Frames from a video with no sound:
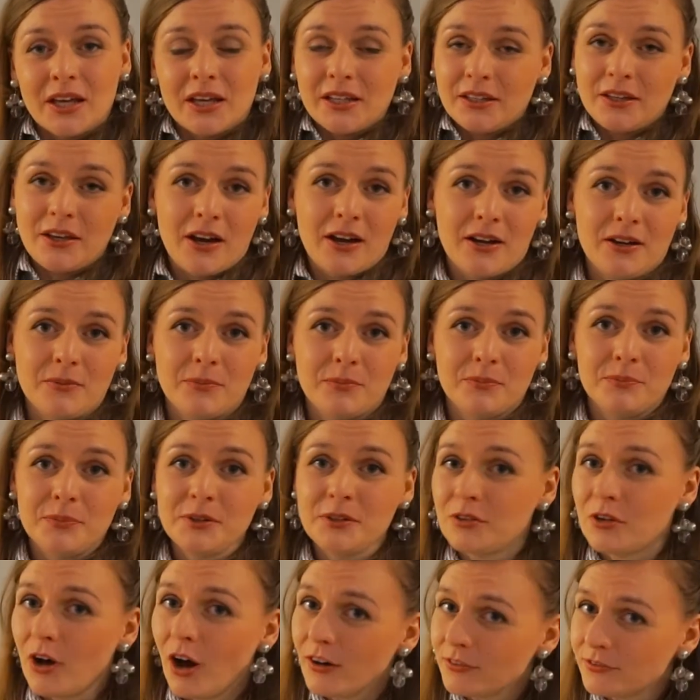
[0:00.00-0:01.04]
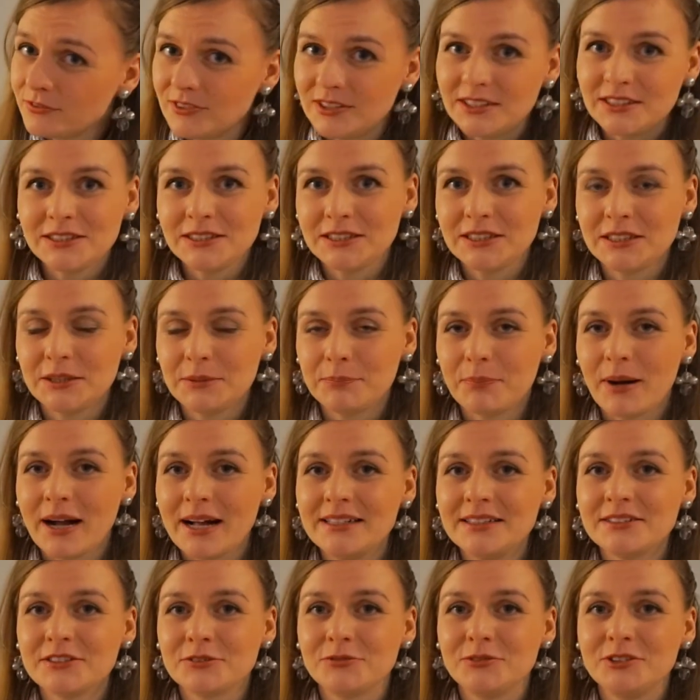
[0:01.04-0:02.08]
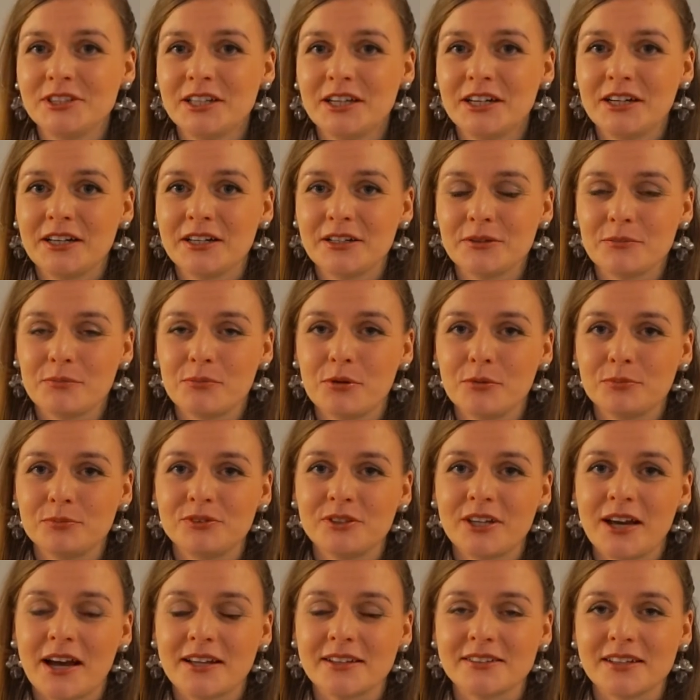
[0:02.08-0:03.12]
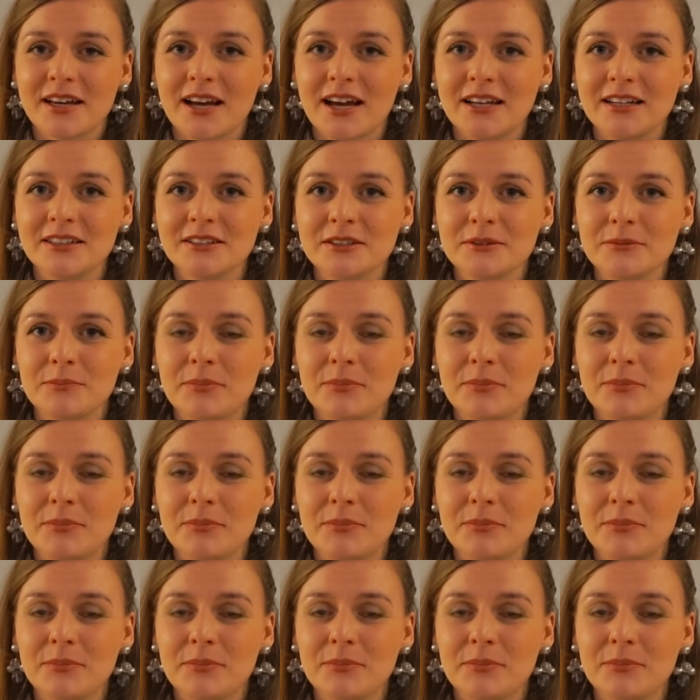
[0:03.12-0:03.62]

Ja, bis hoffentlich bald wieder im Puppentheater Halle.